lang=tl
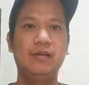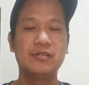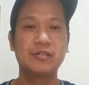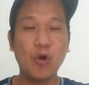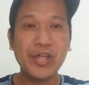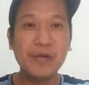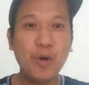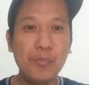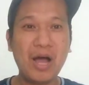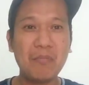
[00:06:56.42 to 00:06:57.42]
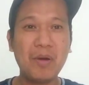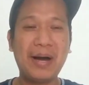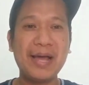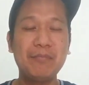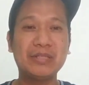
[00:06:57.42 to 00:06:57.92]
So ayan po mga
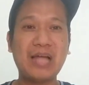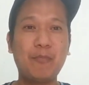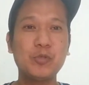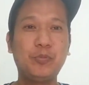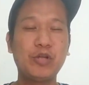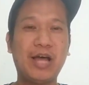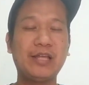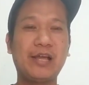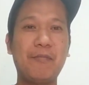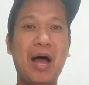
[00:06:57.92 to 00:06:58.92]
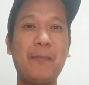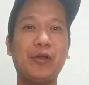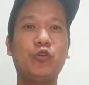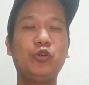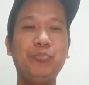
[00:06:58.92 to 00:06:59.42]
kababayan, matapos po natin uh,
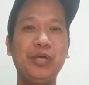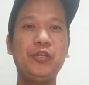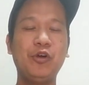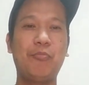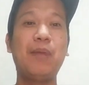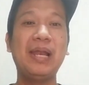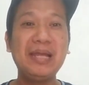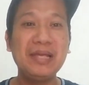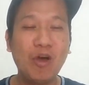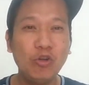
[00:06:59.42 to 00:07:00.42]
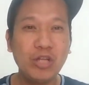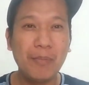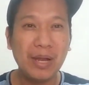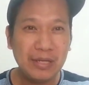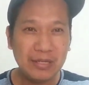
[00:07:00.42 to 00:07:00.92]
mapanood yung video, malinaw na
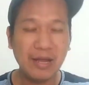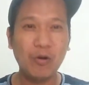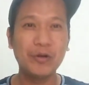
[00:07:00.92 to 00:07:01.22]
malinaw